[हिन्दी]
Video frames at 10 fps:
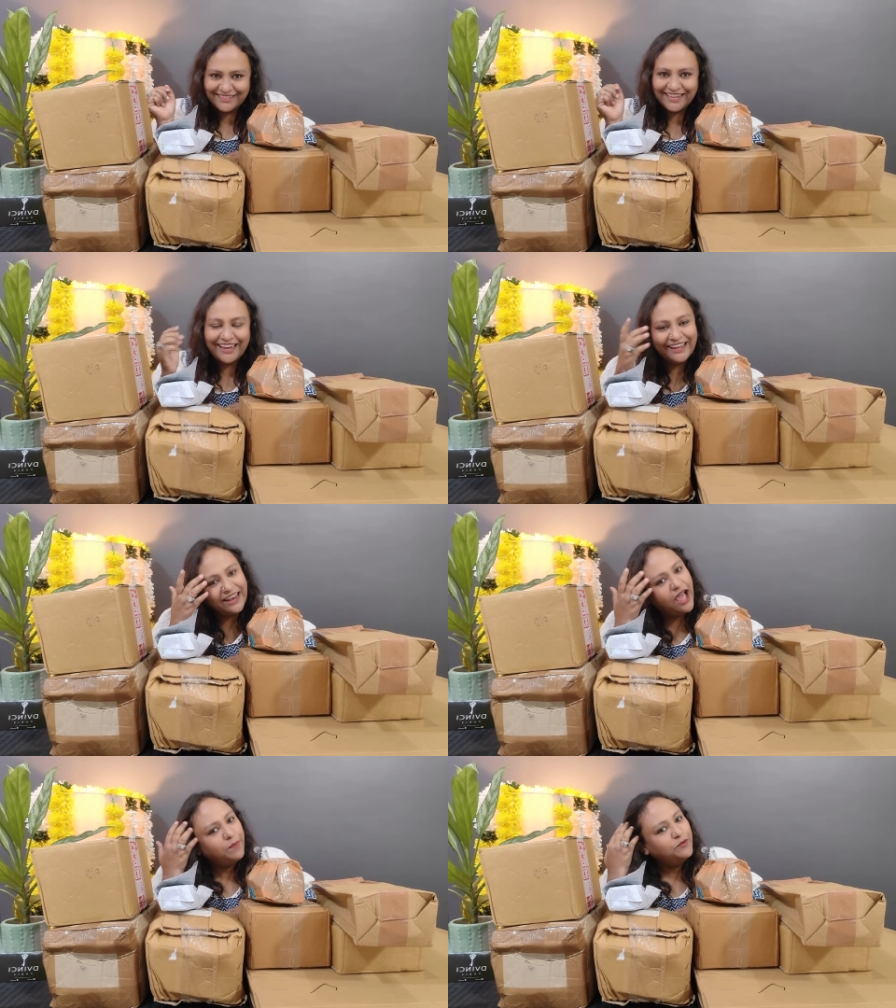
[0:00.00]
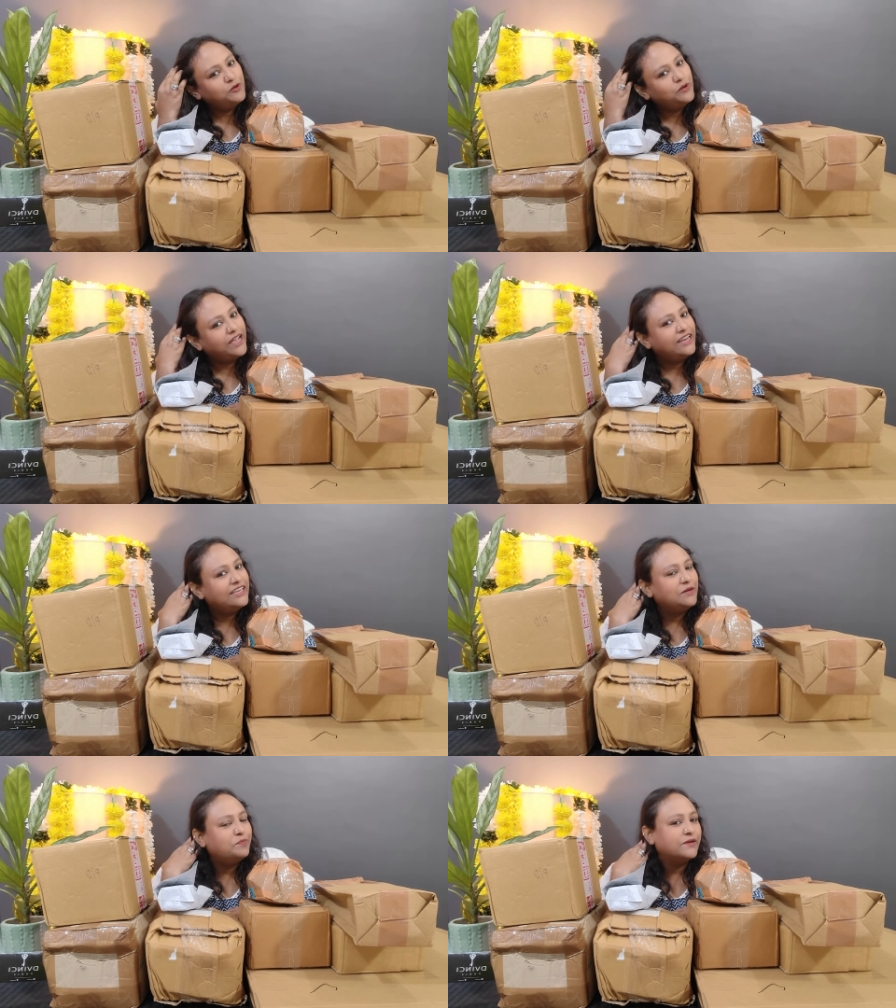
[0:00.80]
सेल अप टू
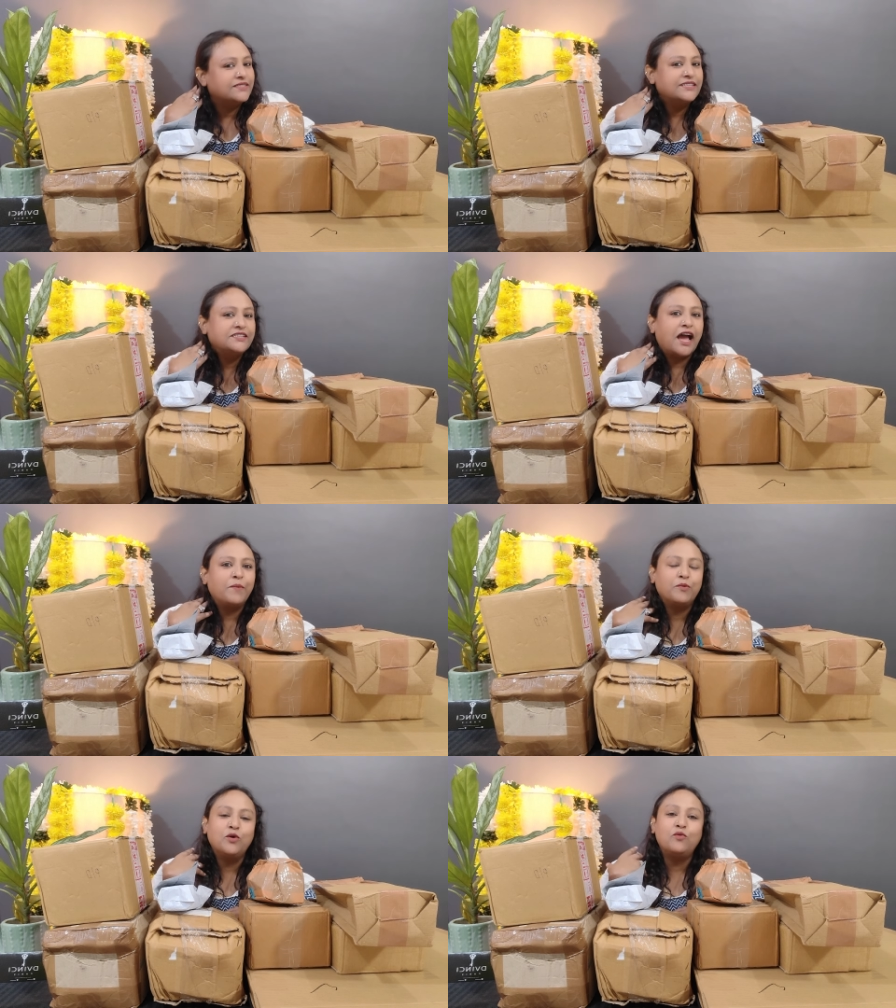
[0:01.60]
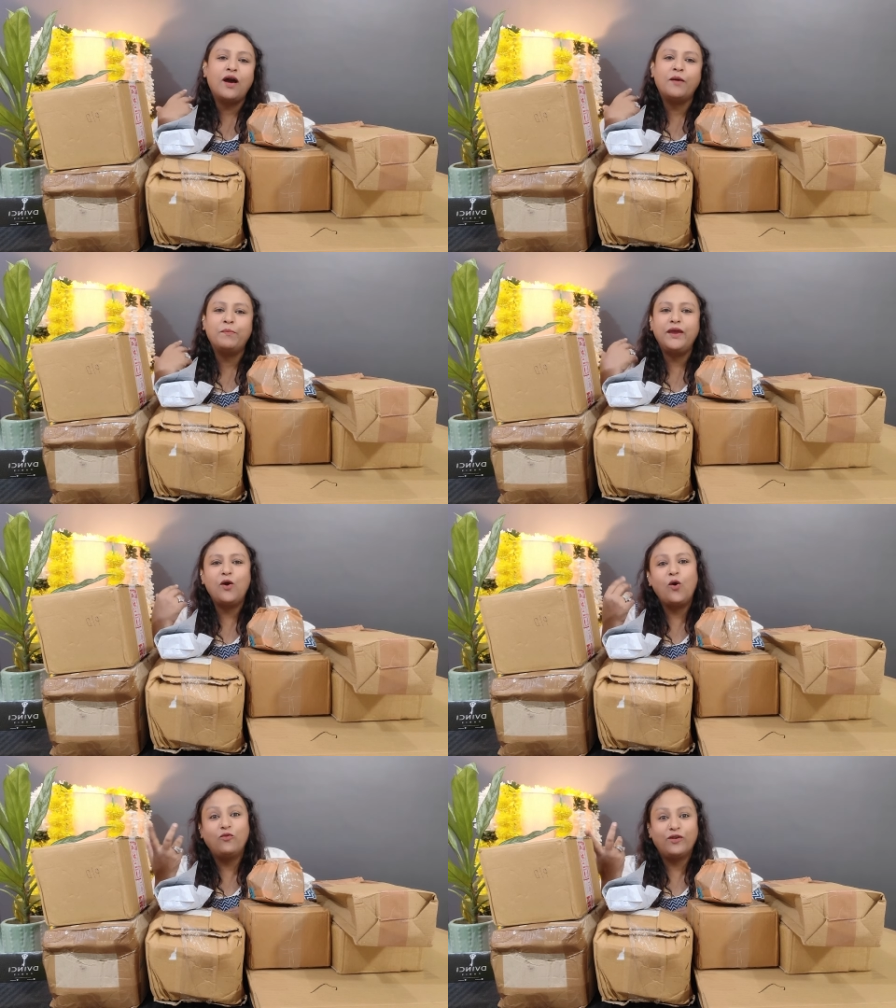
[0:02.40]
80 परसेंट आपको वहाँ पे
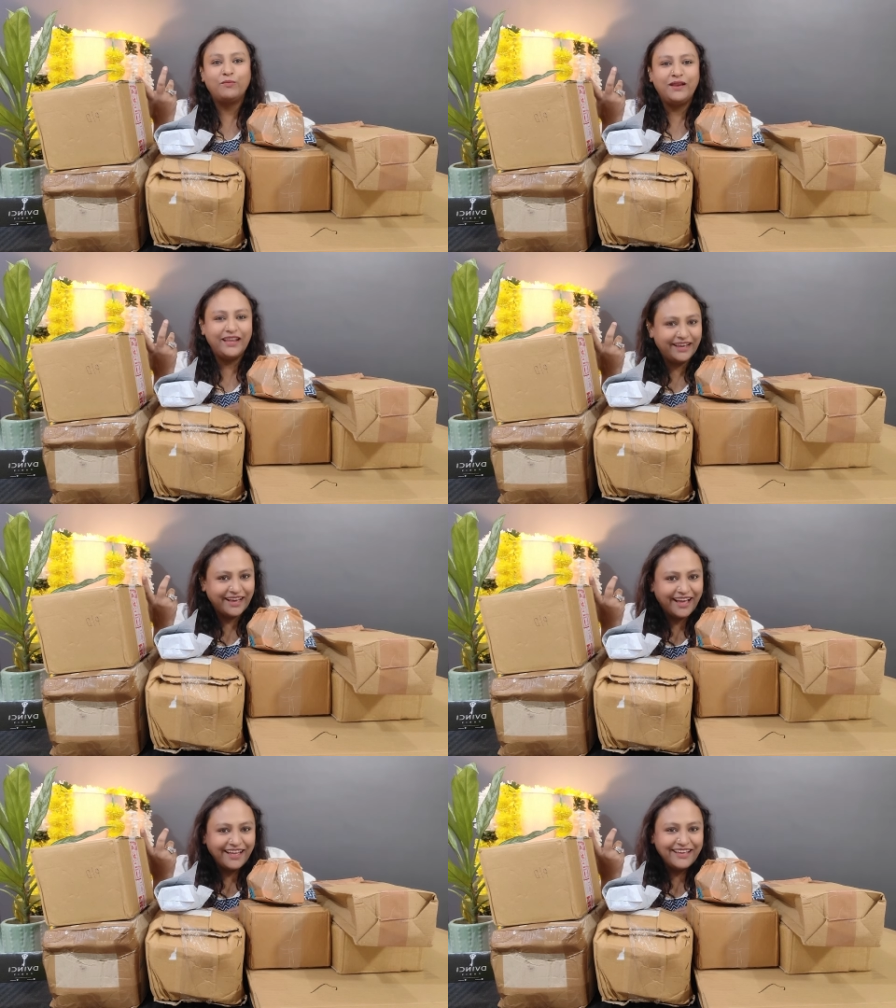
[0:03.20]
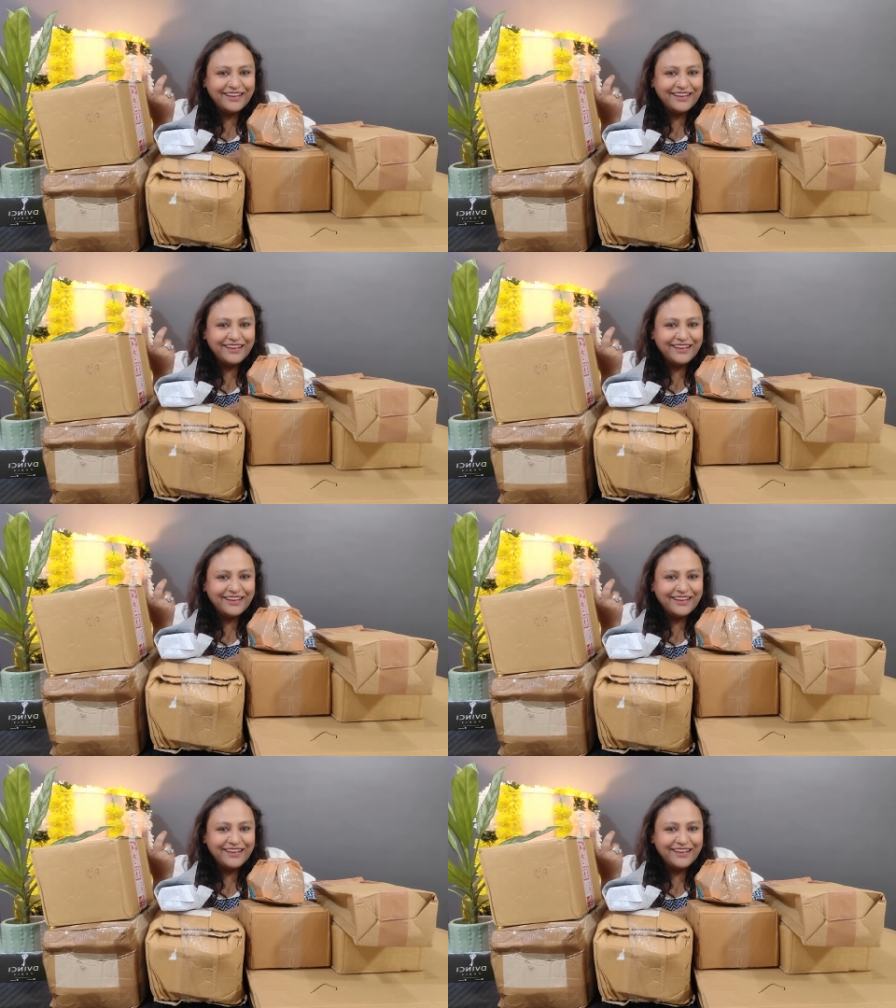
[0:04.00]
ऑफर मिलेगा